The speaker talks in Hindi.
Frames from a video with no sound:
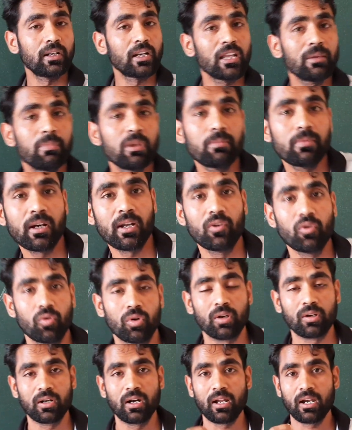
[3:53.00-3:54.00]
नई बीमारियों
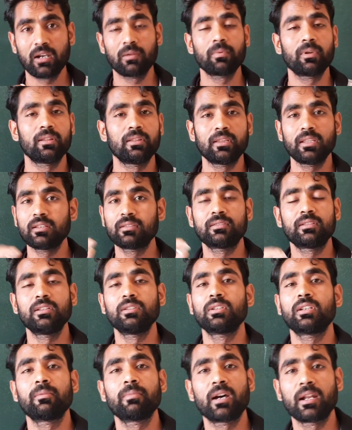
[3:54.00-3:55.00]
का कारण बनती है इस
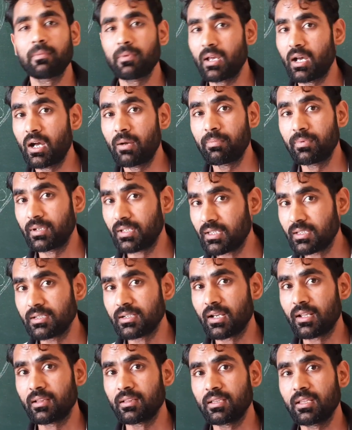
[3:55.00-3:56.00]
चीज़ के बारे में आप नहीं
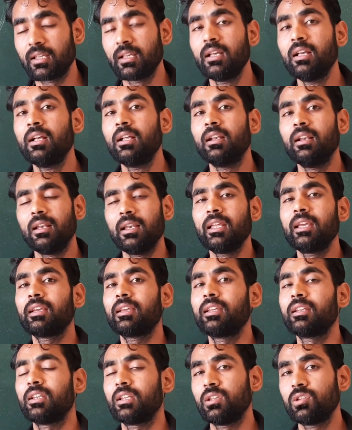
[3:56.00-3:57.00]
जानते
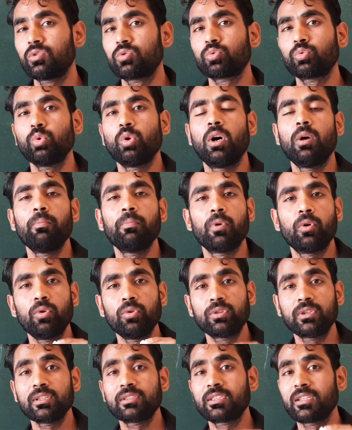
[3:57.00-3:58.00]
लेकिन इसको हम
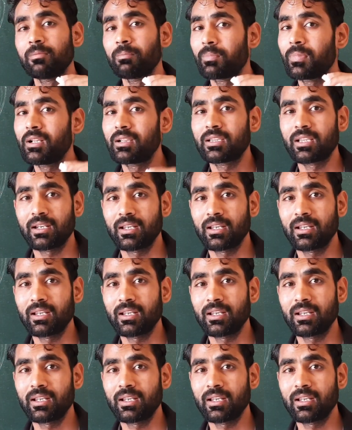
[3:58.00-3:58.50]
बहुत ही सिंपल